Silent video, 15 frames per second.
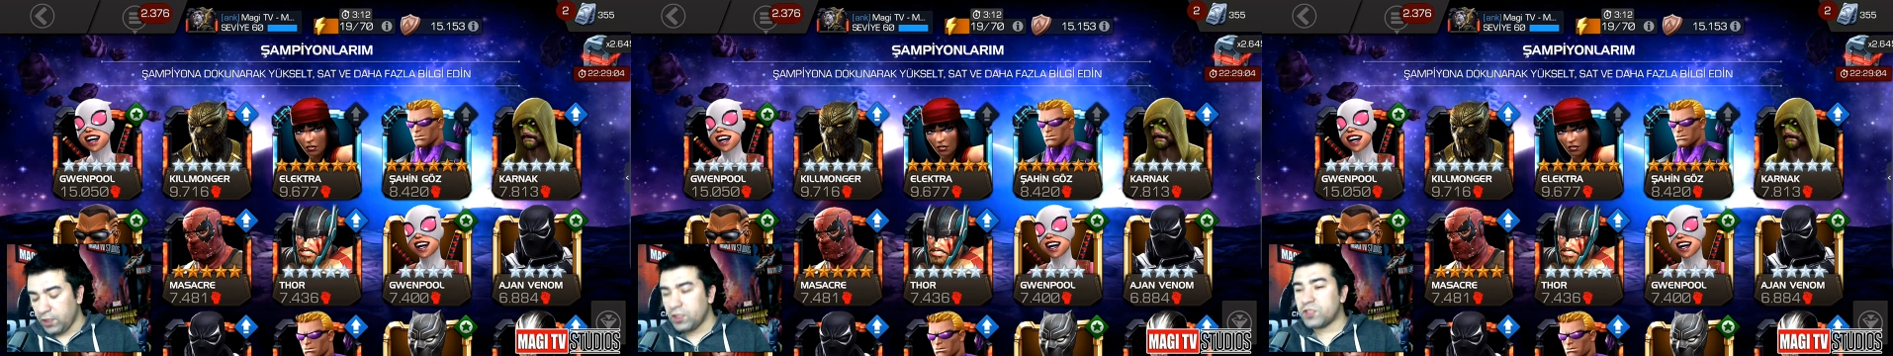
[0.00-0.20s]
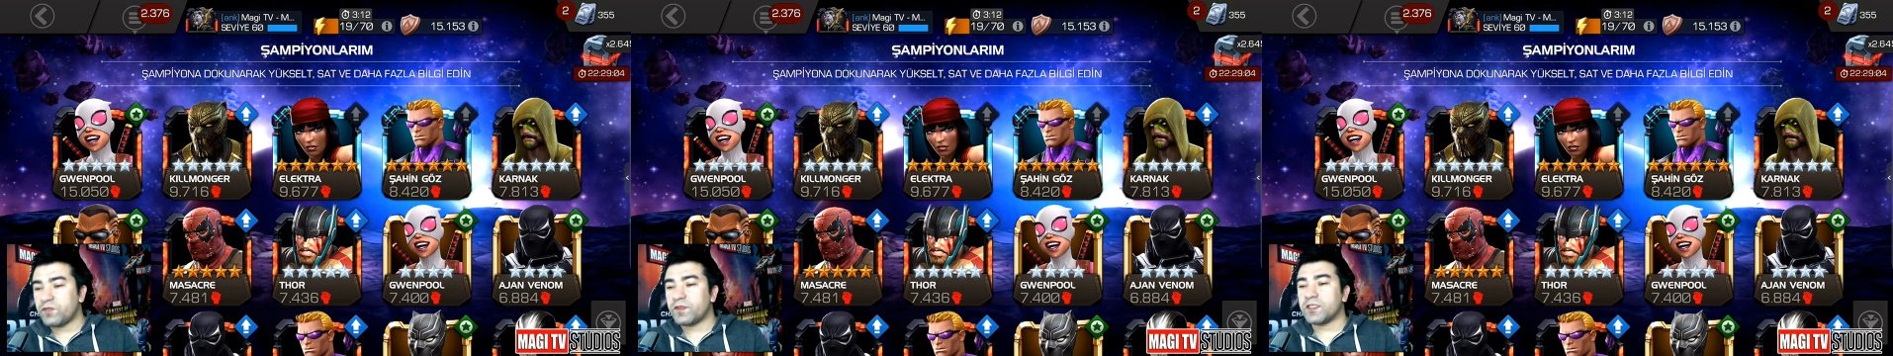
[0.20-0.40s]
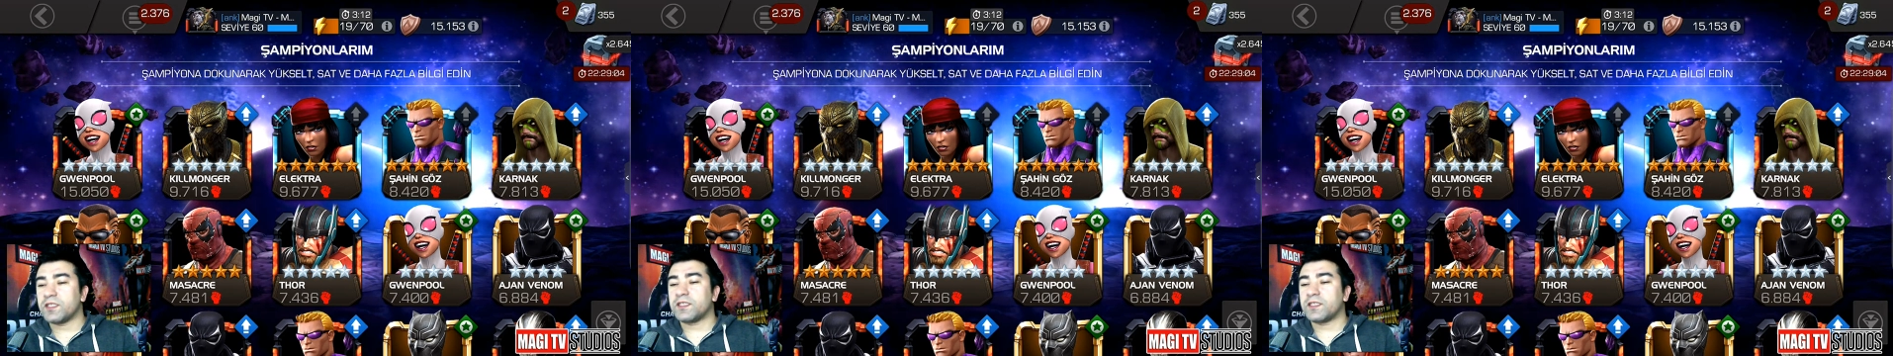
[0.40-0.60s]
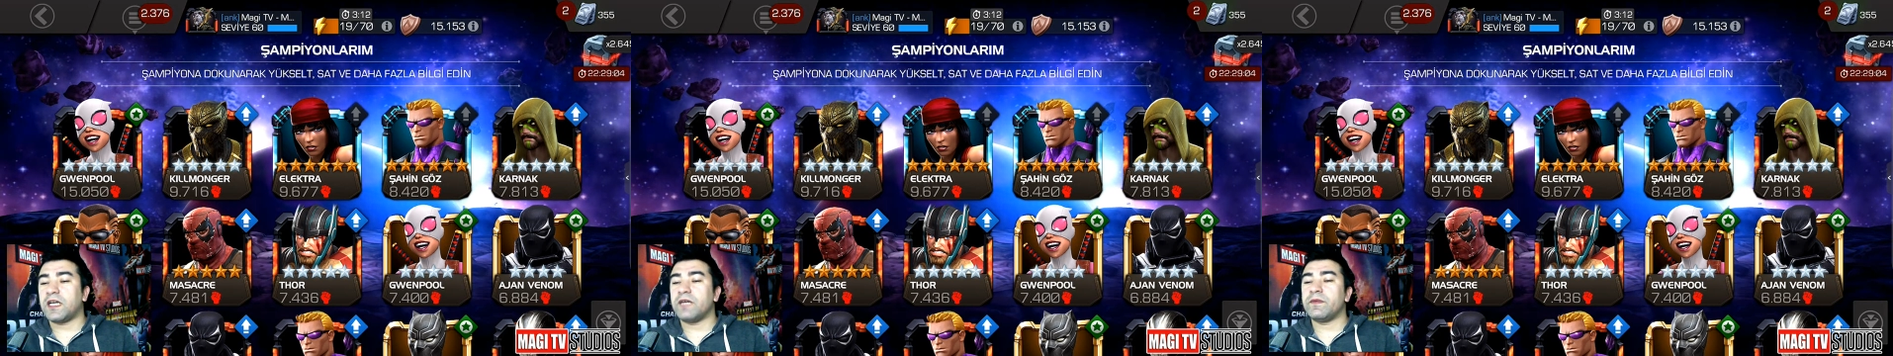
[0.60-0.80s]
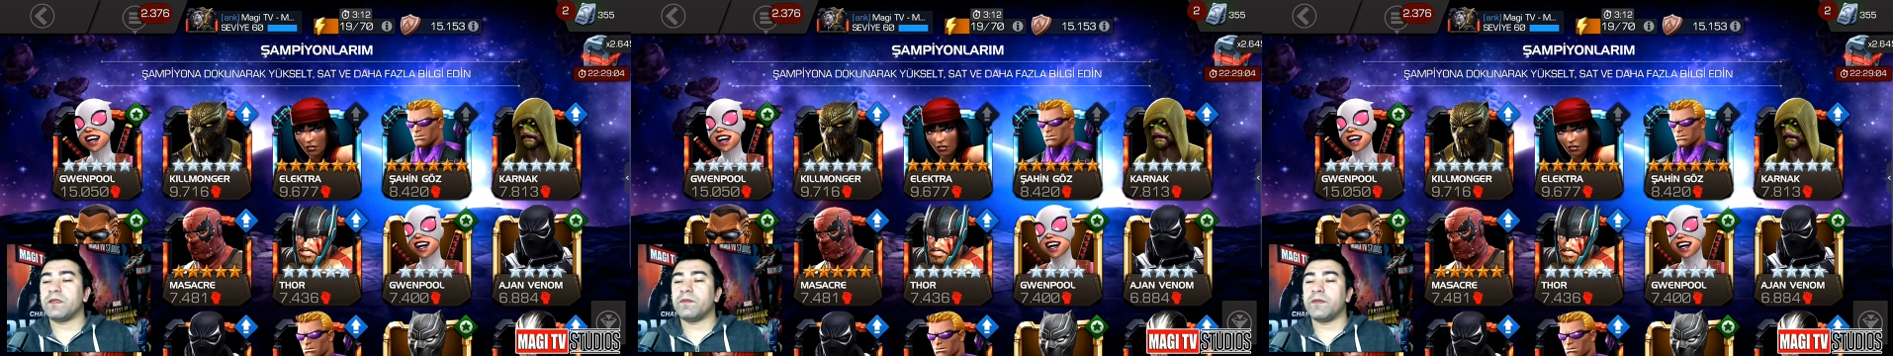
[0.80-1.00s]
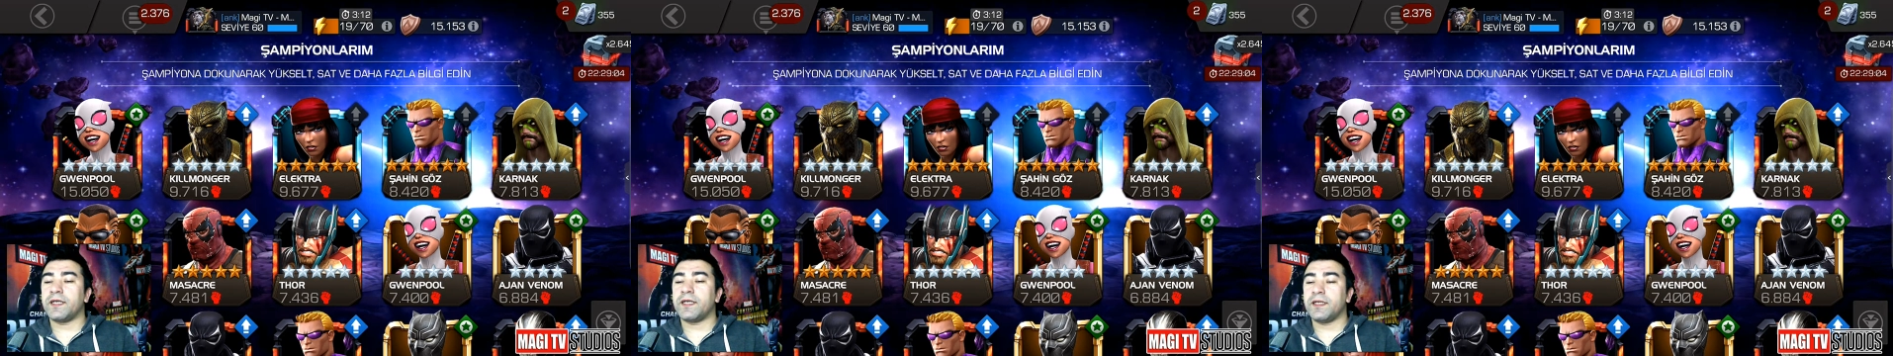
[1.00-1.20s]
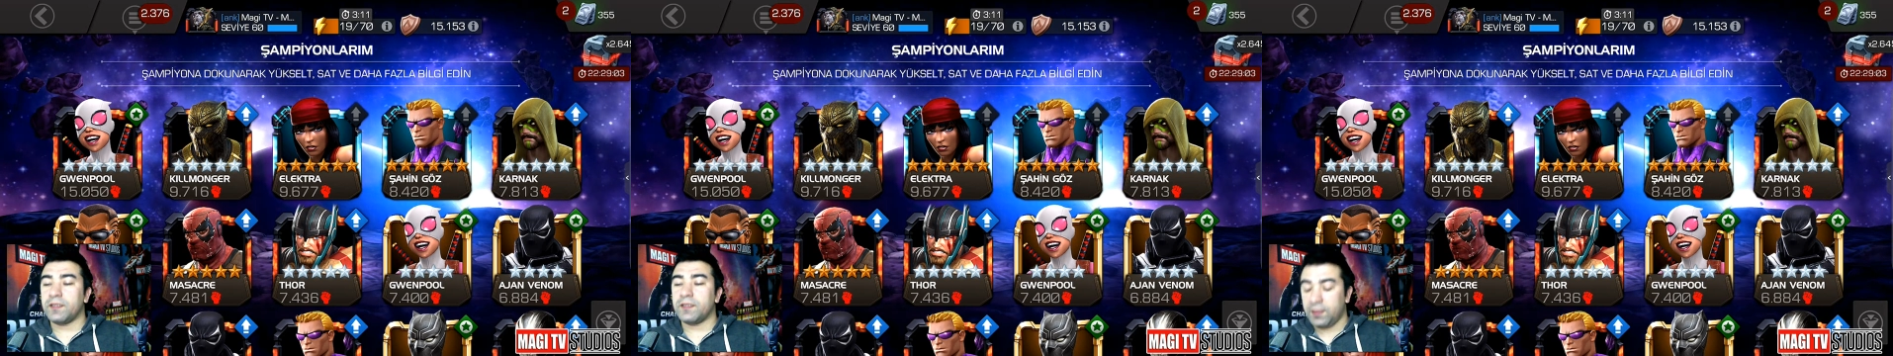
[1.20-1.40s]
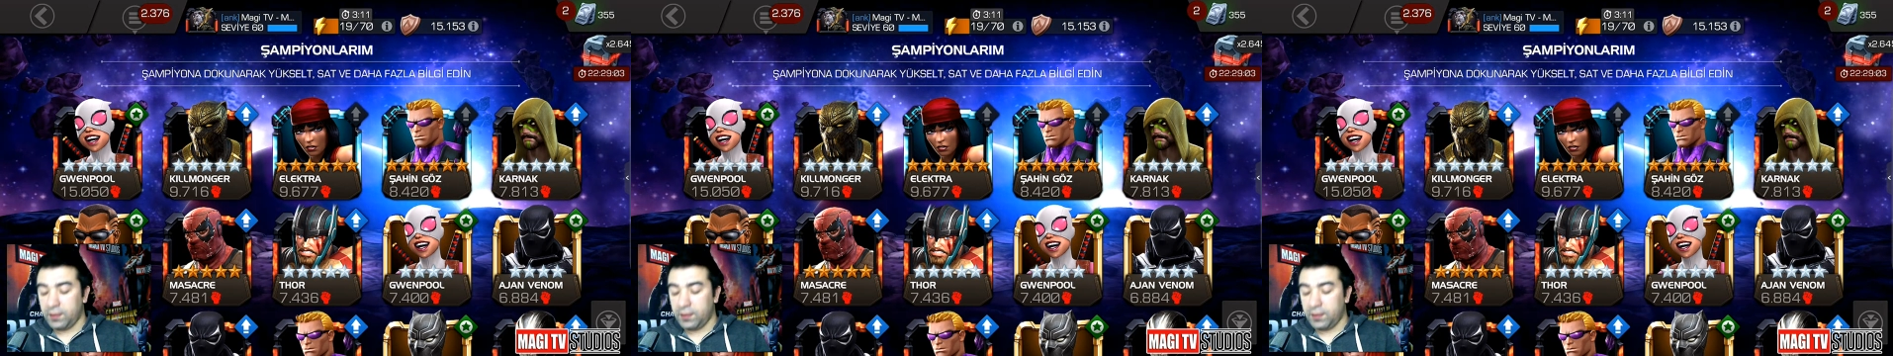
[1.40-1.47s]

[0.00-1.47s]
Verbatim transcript: Hiç vakit kaybetmeden